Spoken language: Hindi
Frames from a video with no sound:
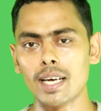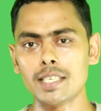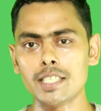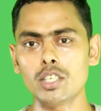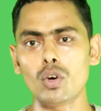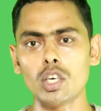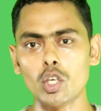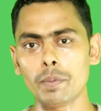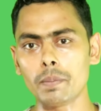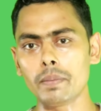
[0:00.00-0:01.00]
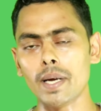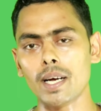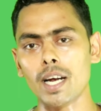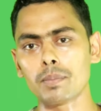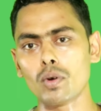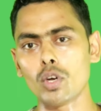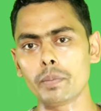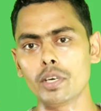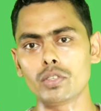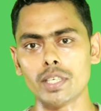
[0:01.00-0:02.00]
अगर किसी और टॉपिक पे भी अगर आपको कोई
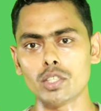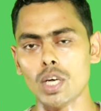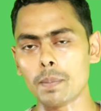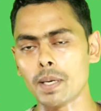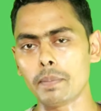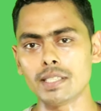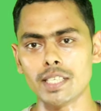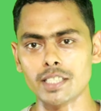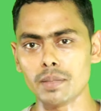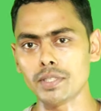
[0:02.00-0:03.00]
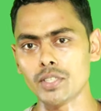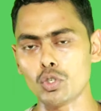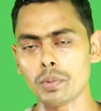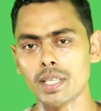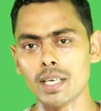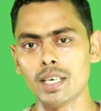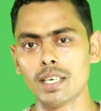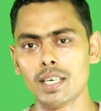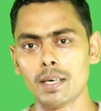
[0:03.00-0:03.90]
वीडियो चाहिए तो आप कमेंट सेक्शन में जरूर बताना